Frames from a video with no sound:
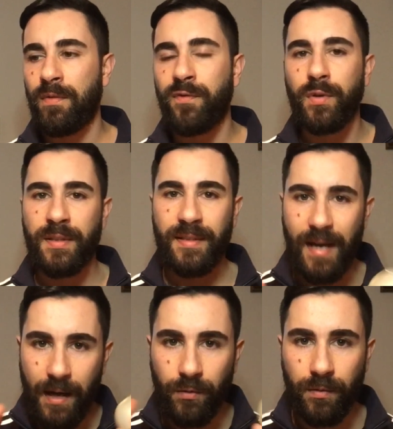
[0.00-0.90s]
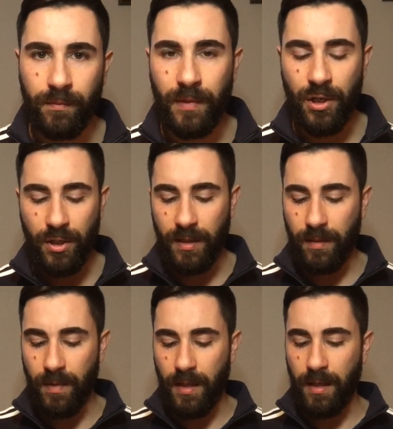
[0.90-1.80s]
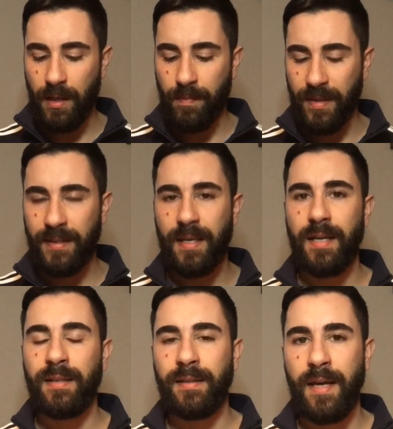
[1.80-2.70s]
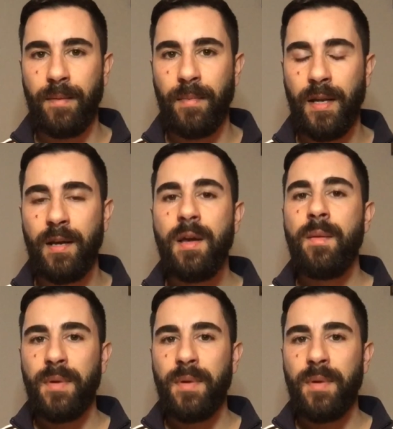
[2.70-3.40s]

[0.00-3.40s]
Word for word: forzato, lasciatemi passare il termine,